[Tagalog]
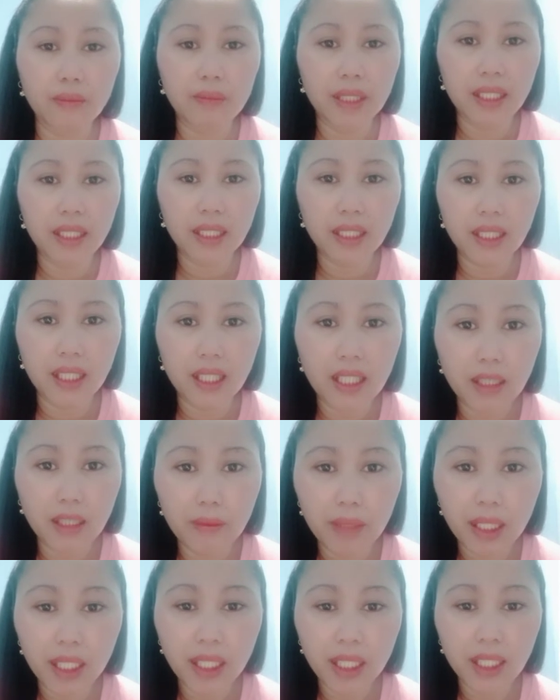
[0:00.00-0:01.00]

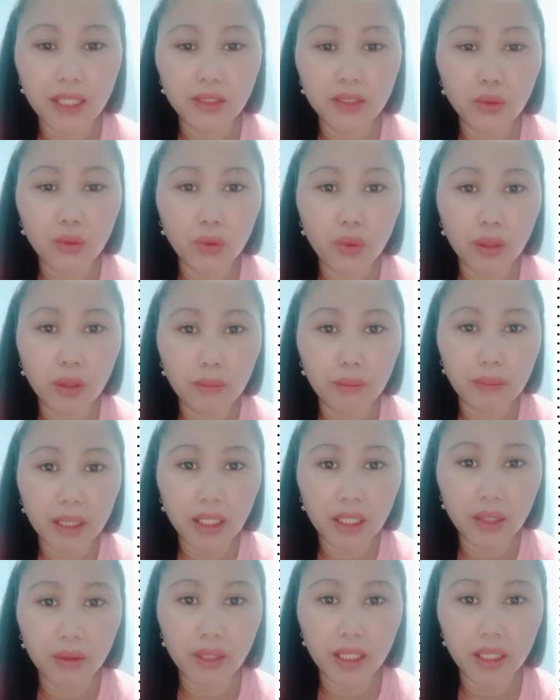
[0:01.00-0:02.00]
pinagkakabalahan ko ang
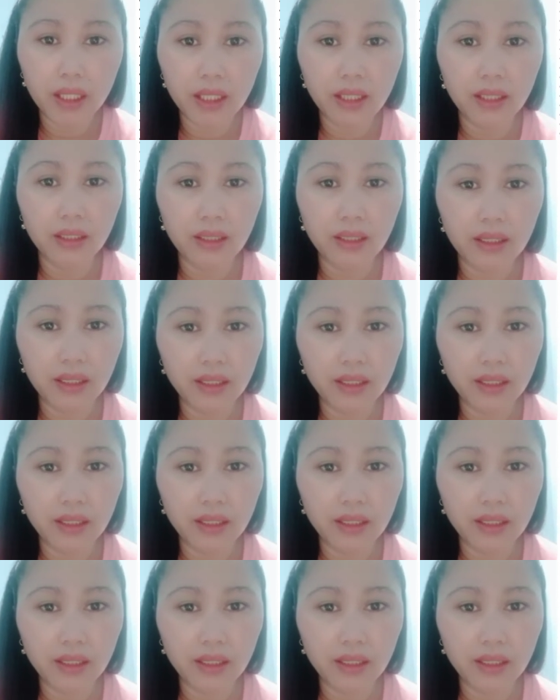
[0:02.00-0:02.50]
paggawa ng